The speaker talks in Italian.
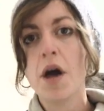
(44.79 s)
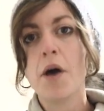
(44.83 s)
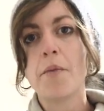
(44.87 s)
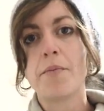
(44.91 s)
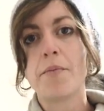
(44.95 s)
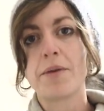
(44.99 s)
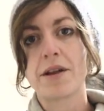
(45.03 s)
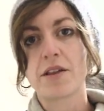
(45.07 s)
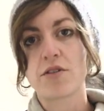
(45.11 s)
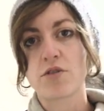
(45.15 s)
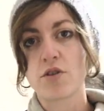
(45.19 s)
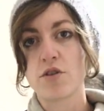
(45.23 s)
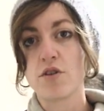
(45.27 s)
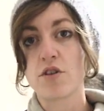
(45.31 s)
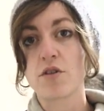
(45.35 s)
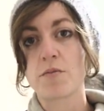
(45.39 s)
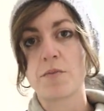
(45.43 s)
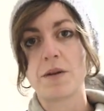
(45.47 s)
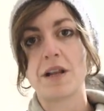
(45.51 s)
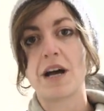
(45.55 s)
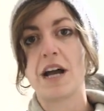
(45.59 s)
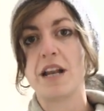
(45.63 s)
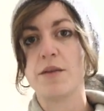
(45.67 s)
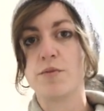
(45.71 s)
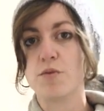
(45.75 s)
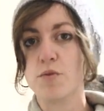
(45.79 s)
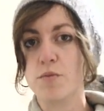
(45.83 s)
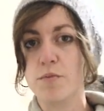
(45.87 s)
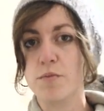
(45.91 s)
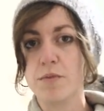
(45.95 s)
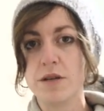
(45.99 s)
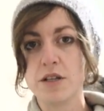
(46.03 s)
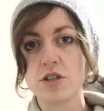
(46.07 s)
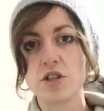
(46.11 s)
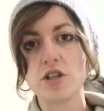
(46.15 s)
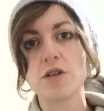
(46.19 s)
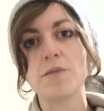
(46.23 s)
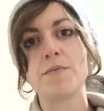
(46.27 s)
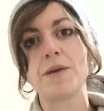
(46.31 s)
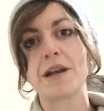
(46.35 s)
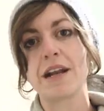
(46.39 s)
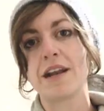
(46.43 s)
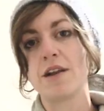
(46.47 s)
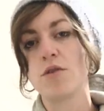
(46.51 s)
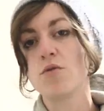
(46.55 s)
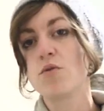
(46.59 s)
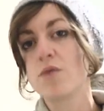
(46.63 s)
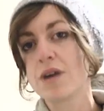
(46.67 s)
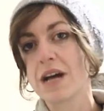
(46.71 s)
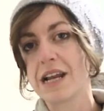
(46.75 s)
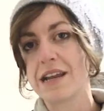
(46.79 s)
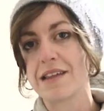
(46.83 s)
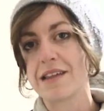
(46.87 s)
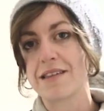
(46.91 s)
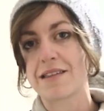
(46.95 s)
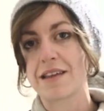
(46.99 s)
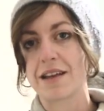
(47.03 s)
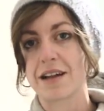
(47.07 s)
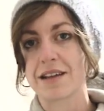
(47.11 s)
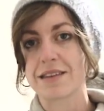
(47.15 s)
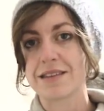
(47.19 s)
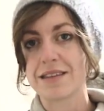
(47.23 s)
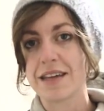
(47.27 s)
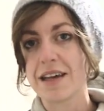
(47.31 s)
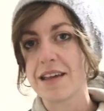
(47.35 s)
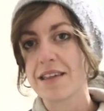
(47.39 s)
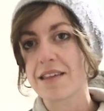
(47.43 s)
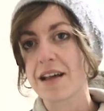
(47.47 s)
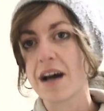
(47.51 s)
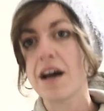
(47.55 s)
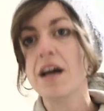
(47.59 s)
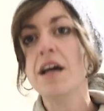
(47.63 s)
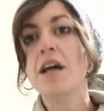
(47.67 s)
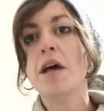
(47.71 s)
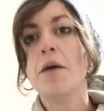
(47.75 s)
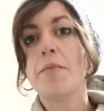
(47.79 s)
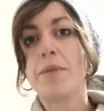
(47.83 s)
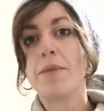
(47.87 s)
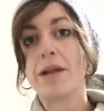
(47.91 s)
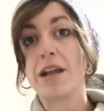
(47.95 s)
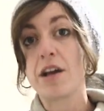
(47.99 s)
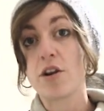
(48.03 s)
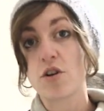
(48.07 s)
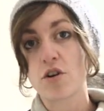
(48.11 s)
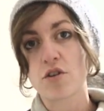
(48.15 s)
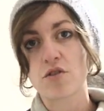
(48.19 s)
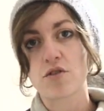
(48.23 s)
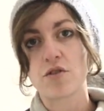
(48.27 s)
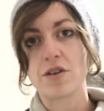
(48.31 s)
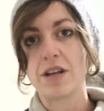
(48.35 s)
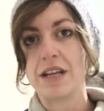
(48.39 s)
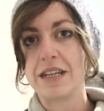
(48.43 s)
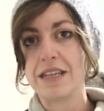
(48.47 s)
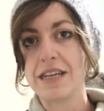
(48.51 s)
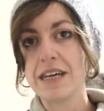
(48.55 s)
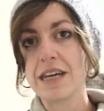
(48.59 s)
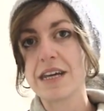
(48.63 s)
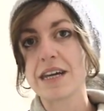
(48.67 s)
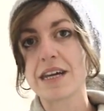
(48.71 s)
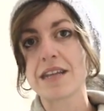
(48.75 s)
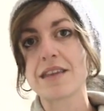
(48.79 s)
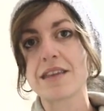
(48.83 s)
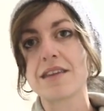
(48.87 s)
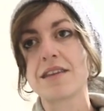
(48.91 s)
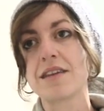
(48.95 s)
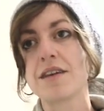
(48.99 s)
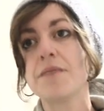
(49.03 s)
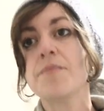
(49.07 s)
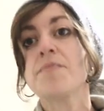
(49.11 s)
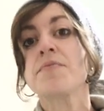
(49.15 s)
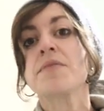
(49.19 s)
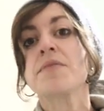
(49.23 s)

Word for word: presso gli ospedali pubblici per le lunghe liste d'attesa, per il costo dei ticket,